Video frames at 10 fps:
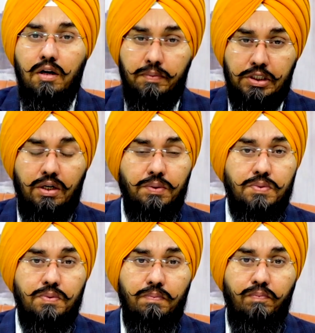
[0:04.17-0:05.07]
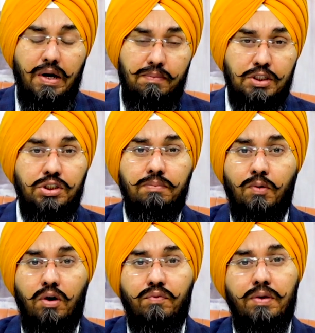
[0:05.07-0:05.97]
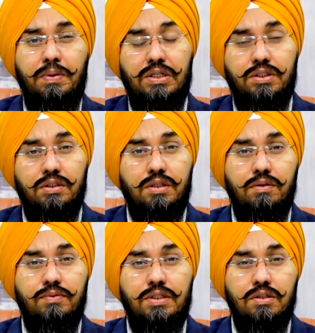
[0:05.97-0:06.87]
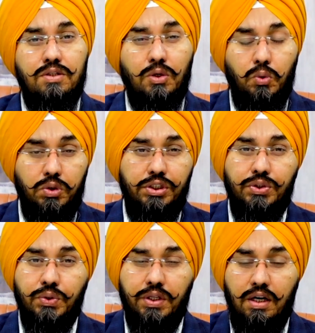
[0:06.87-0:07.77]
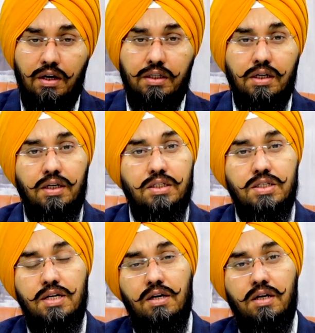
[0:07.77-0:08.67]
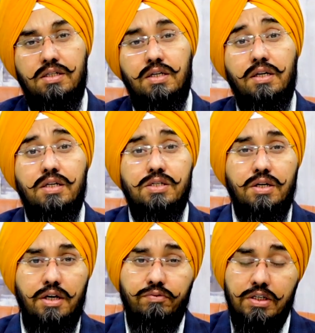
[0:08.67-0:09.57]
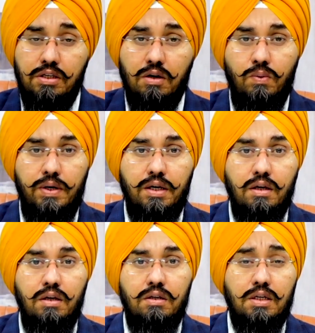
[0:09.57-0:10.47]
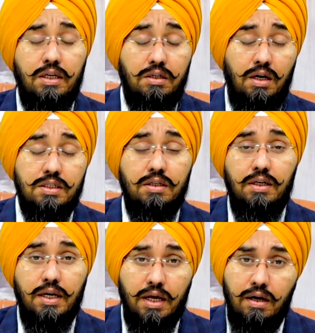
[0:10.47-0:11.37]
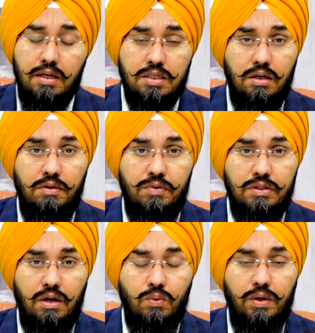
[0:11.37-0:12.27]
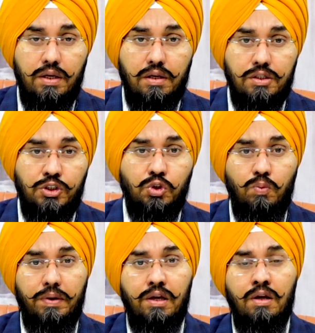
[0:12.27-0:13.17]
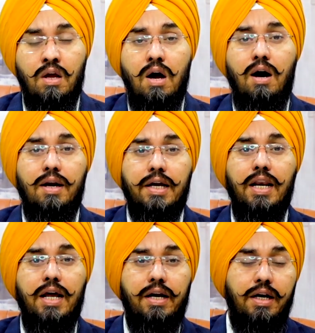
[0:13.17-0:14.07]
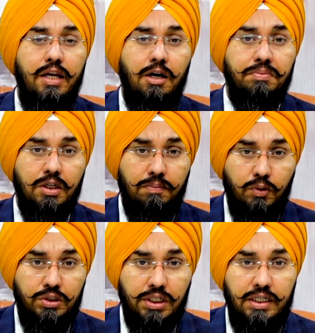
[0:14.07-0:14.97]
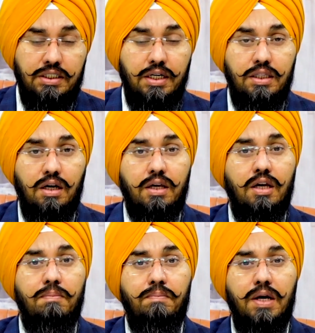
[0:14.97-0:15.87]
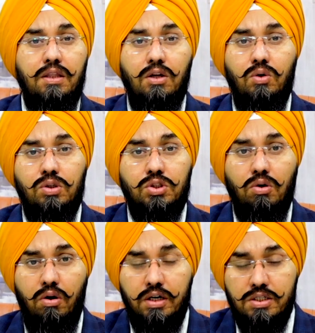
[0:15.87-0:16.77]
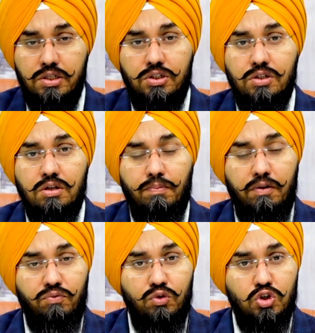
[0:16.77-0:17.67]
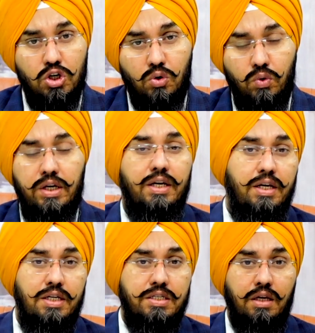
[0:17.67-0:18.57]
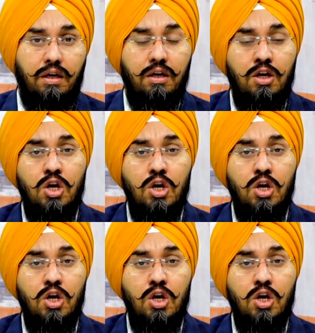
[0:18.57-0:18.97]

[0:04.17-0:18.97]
नमस्कार दोस्त मैं अमरजीत ब्रॉडवे इमिग्रेशन सर्विसेज से कोशिश होती है लगातार इस चैनल के ज़रिए स्टडी वीज़ा को लेके खासकर कनाडा स्टडी वीज़ा को लेके इस शो में हर क्लैरिटी आप तक पहुंचाई जाए ताकि आप बेहतर और स्ट्रॉन्ग डिसीजंस अपने फ्यूचर को लेके ले सकें